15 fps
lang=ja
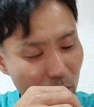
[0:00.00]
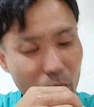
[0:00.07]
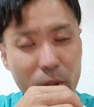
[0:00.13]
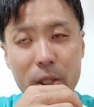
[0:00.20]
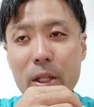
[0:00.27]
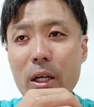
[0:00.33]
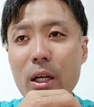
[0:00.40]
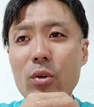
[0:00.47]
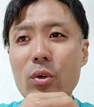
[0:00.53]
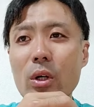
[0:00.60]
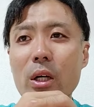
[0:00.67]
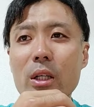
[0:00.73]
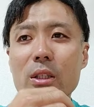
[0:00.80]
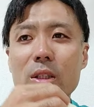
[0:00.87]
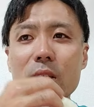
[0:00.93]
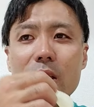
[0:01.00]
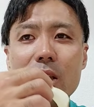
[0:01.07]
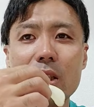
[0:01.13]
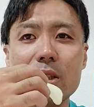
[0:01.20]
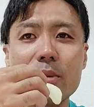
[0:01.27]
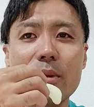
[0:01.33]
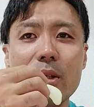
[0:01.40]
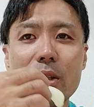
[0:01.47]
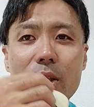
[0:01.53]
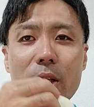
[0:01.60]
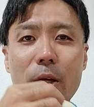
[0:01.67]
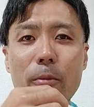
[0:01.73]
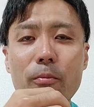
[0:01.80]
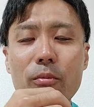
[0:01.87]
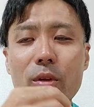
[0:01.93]
変な感じになってしまっ
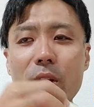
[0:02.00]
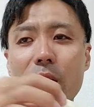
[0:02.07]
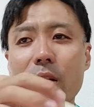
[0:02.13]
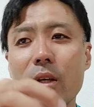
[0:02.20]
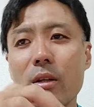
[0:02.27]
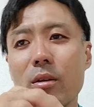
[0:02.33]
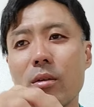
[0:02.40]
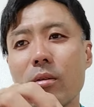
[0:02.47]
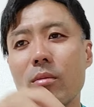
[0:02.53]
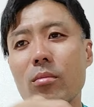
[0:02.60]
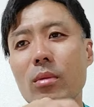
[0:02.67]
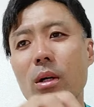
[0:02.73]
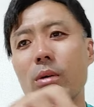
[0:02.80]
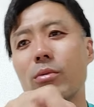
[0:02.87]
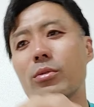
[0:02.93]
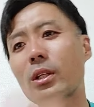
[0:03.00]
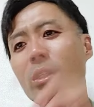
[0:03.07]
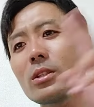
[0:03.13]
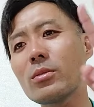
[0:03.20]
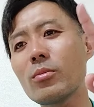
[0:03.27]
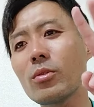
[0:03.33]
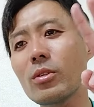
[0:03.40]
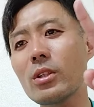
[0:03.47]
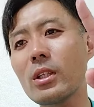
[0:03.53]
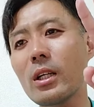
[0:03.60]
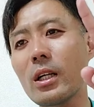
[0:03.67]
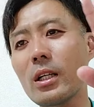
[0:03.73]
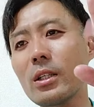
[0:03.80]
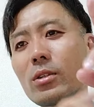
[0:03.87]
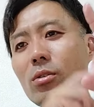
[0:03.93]
てでまあ2つ持ってた
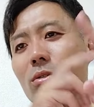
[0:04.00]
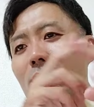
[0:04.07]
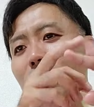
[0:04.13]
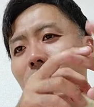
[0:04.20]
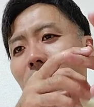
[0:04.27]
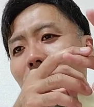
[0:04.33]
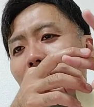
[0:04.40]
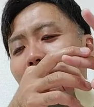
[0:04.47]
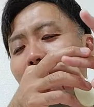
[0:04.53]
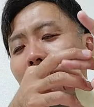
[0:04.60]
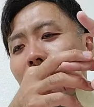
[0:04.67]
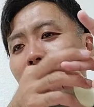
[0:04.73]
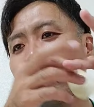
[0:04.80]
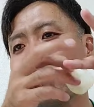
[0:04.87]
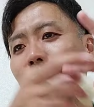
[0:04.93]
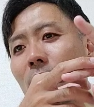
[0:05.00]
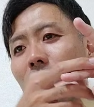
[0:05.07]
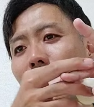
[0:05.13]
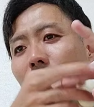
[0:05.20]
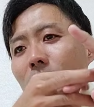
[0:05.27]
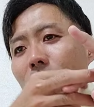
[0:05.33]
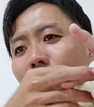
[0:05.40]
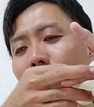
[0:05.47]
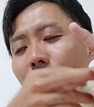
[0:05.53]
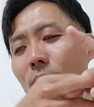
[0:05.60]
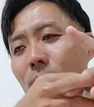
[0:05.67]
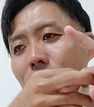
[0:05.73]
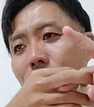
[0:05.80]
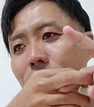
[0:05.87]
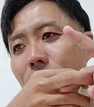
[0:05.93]
から1つはあの